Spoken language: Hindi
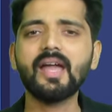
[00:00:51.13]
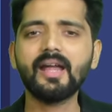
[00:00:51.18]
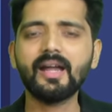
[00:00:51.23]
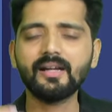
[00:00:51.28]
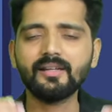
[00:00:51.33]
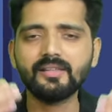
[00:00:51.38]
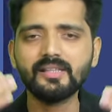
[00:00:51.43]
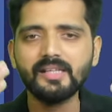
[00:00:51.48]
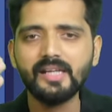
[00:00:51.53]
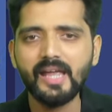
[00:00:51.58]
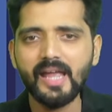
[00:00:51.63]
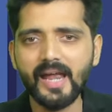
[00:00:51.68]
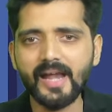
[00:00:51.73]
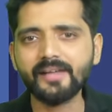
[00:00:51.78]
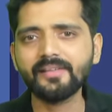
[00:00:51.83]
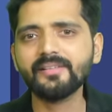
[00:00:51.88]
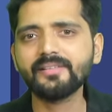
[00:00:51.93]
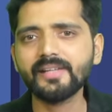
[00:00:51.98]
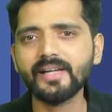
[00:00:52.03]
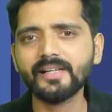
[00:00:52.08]
एट द
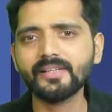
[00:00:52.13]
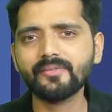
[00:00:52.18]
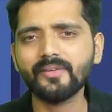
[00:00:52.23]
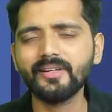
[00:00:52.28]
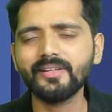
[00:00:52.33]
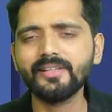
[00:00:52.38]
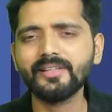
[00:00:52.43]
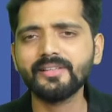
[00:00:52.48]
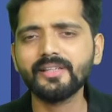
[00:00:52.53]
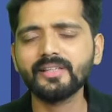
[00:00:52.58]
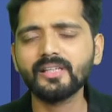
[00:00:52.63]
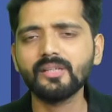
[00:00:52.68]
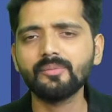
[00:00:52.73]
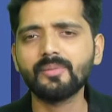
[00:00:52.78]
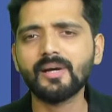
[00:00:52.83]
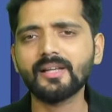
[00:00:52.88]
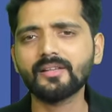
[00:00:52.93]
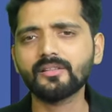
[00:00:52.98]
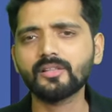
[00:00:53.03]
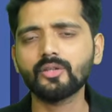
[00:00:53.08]
एंड डेट वैलिडिटी की
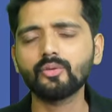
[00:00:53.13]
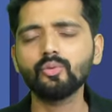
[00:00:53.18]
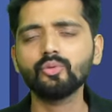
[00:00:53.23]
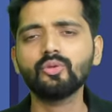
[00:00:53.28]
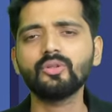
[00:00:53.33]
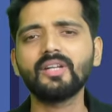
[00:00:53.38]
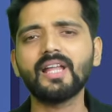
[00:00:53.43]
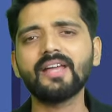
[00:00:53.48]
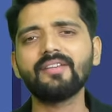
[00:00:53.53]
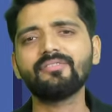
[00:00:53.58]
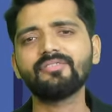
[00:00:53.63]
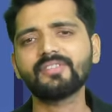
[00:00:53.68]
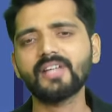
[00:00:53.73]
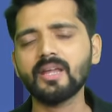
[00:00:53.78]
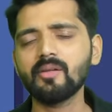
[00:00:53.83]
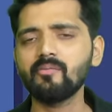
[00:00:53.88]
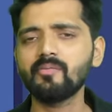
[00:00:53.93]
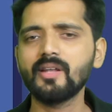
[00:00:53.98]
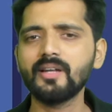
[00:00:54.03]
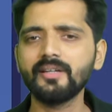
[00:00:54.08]
बात करूं तो लाइफ
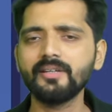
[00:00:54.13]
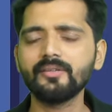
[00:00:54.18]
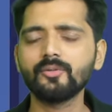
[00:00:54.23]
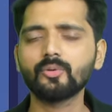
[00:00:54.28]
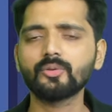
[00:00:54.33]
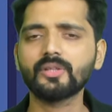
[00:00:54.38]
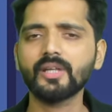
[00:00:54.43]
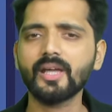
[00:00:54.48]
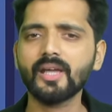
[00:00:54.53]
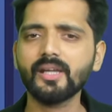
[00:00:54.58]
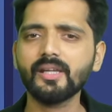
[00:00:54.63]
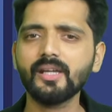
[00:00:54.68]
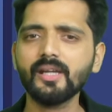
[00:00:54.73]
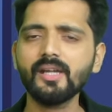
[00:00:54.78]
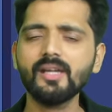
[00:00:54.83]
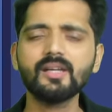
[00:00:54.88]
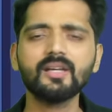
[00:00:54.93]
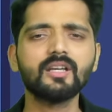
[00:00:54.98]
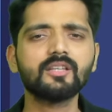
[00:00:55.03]
टाइम वैलिडिट होता है ये